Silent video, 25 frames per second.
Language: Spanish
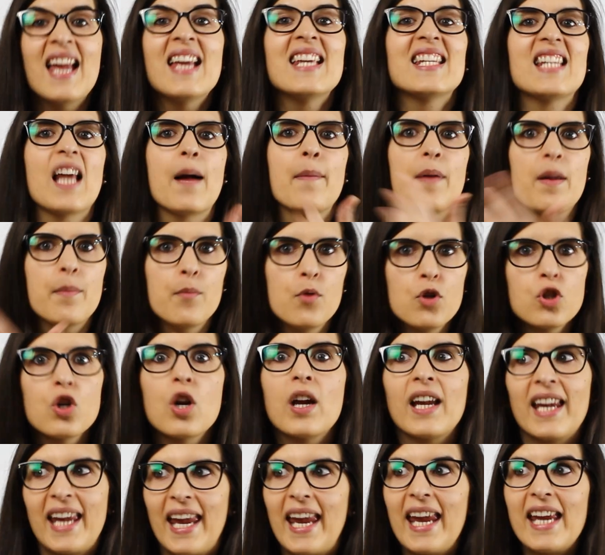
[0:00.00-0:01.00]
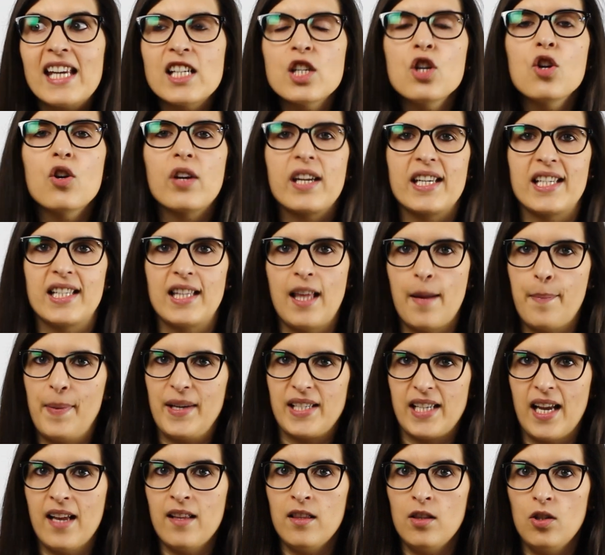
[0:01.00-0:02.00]
sabemos qué es lo que está
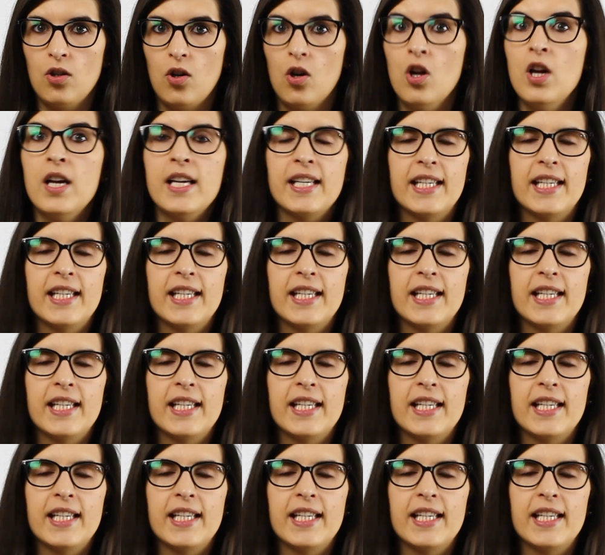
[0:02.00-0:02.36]
pasando.